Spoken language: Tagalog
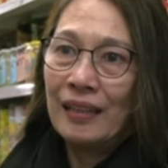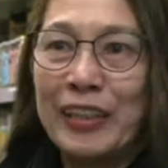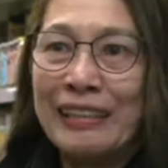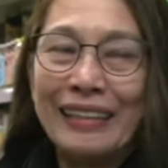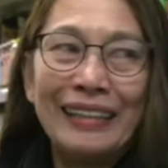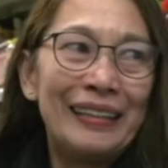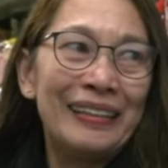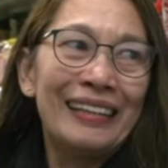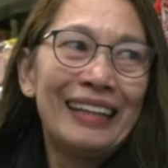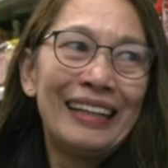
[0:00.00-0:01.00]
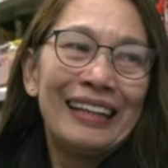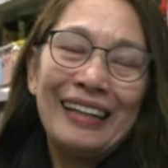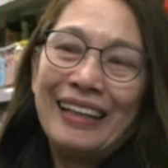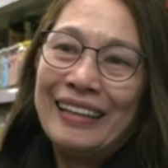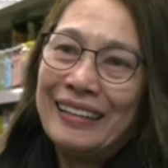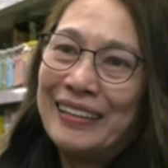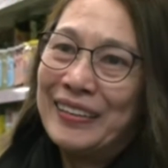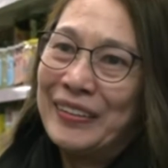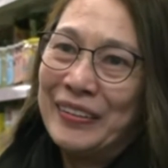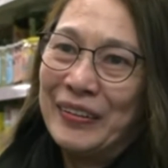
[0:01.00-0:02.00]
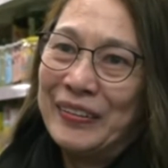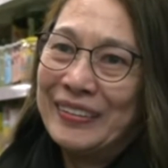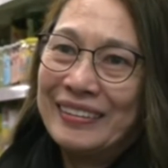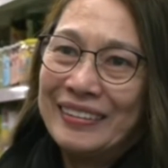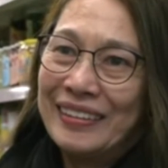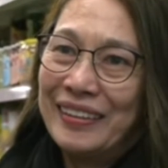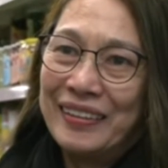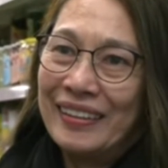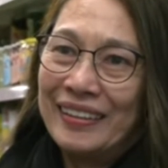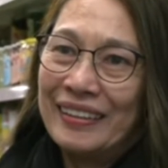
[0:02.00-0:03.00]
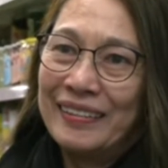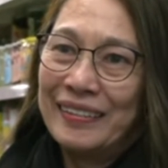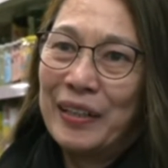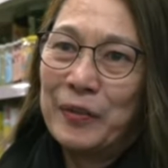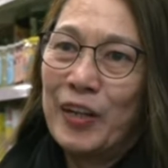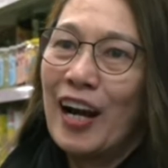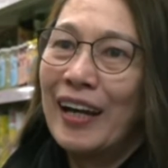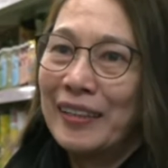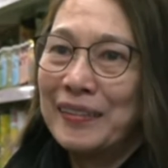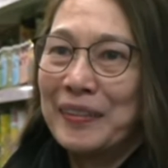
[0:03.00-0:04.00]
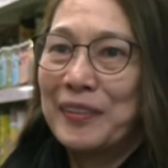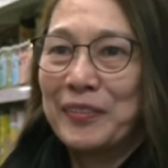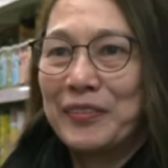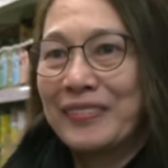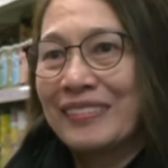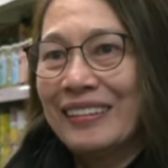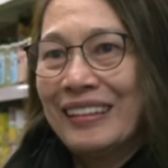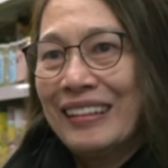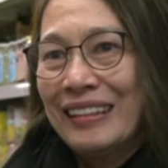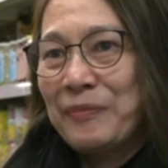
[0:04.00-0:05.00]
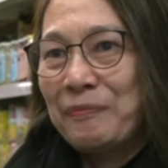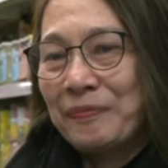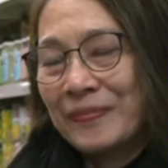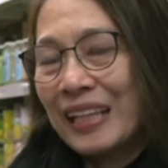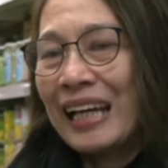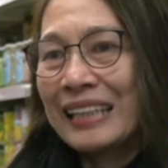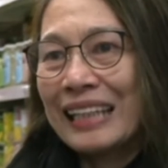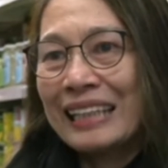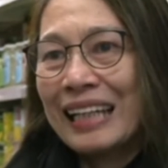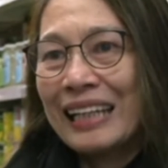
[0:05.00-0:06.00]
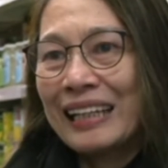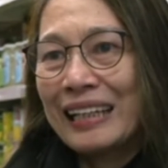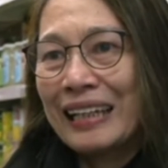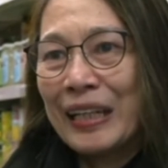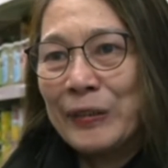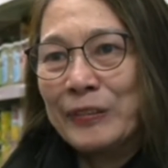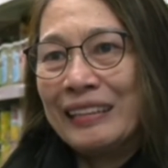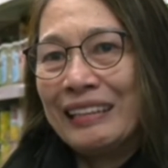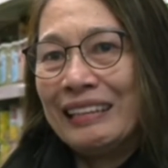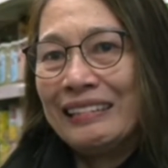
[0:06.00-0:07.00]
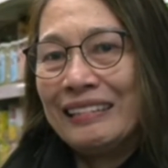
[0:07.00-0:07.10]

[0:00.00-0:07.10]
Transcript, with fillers: Really, eh, you know, eh, it's our heart is sa atin talagang country.